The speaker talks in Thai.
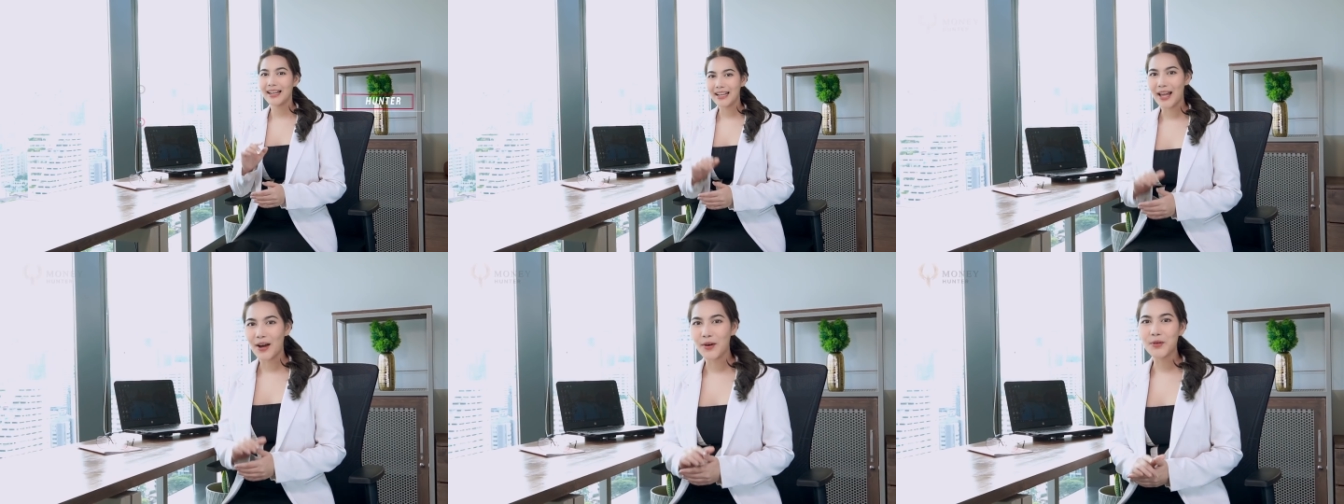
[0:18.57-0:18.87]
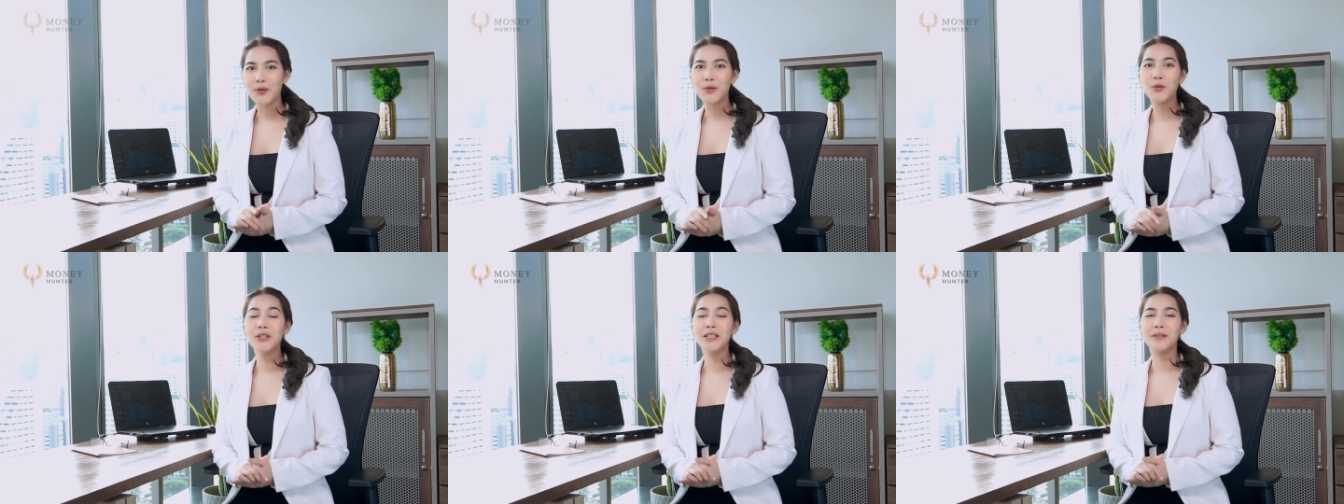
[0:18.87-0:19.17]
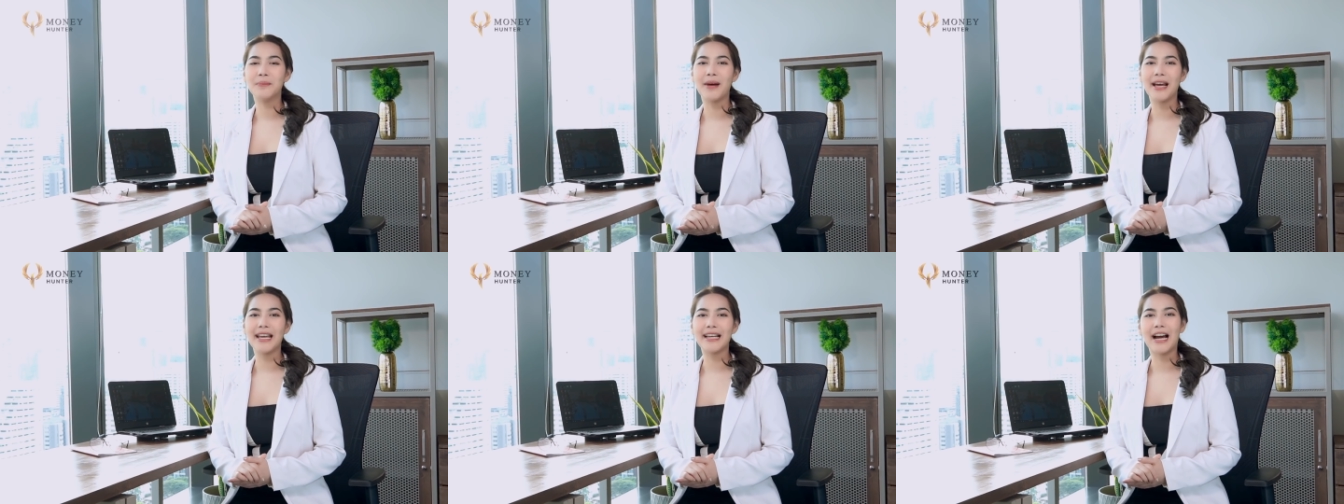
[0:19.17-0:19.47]
แล้วรู้ห
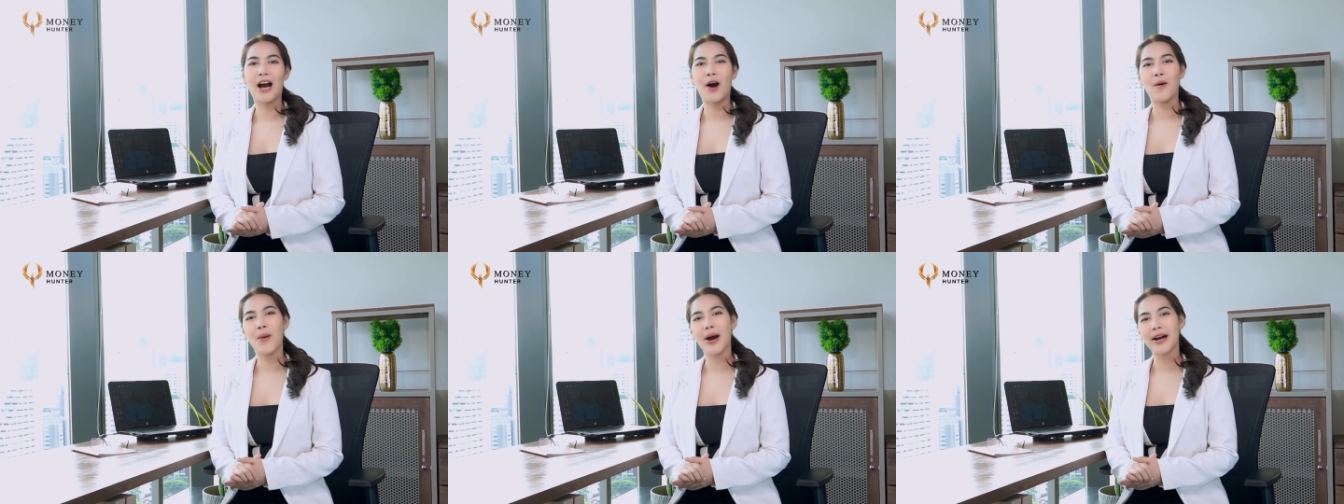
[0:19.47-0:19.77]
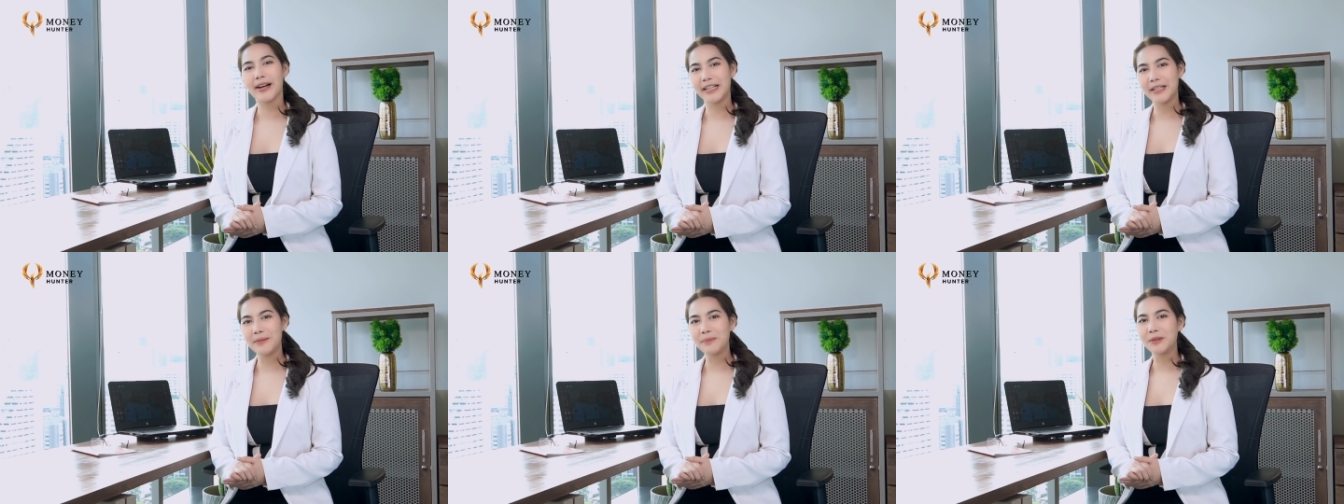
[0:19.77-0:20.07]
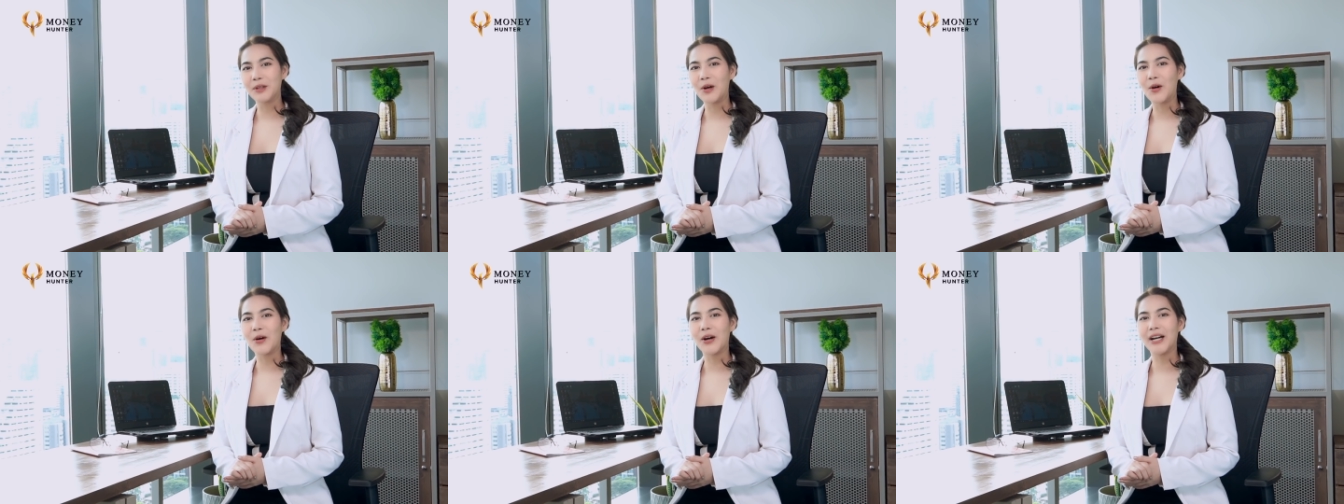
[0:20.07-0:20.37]
รือไม่คะว่าคริป
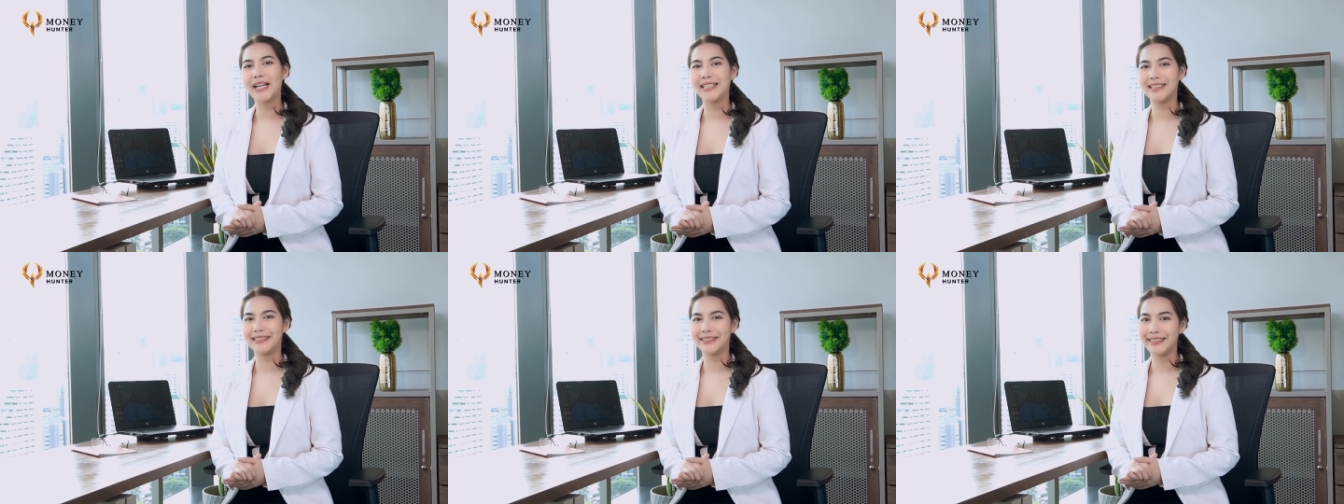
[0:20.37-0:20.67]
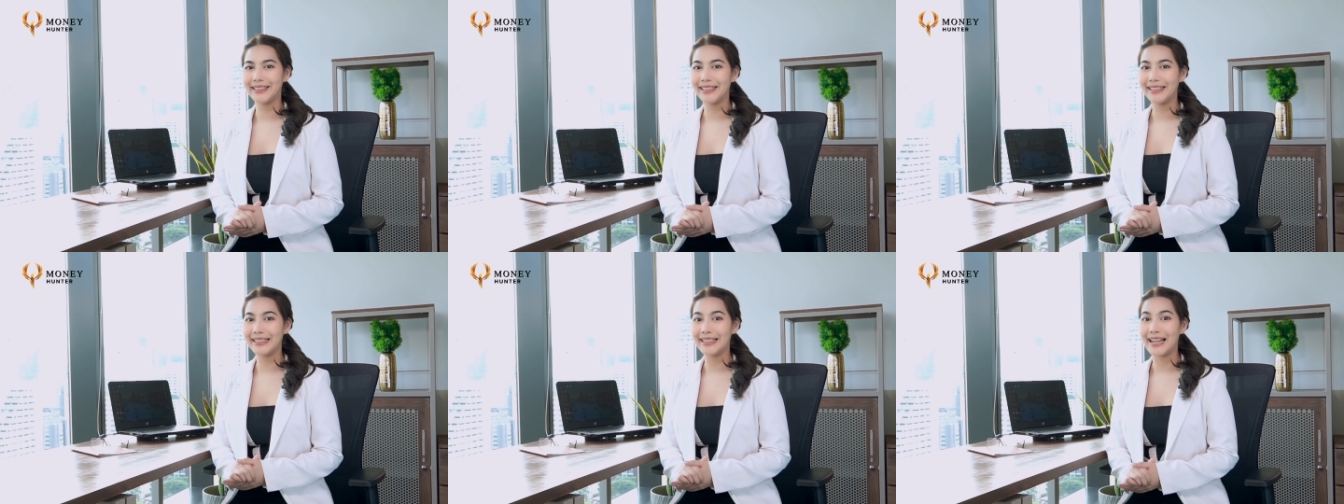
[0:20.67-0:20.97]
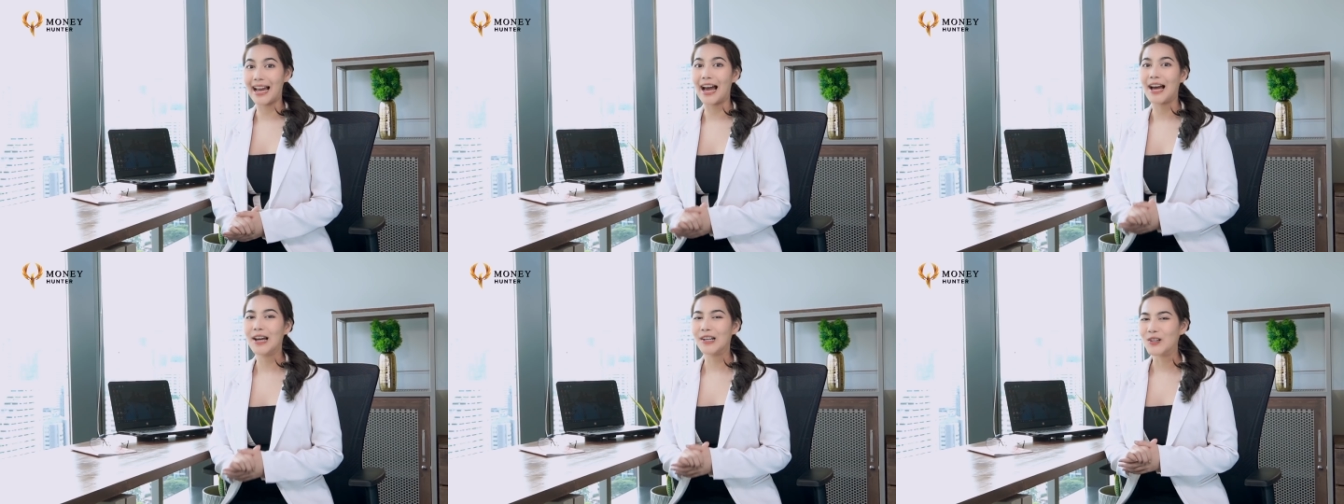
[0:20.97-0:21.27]
โตเคอเรนซี
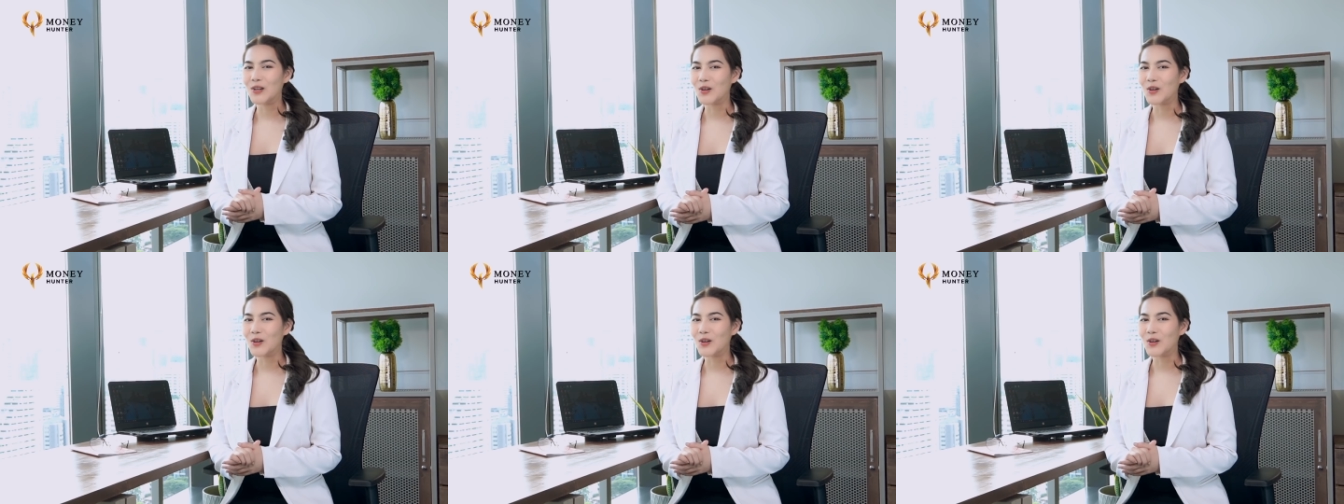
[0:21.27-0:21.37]
เนี่ย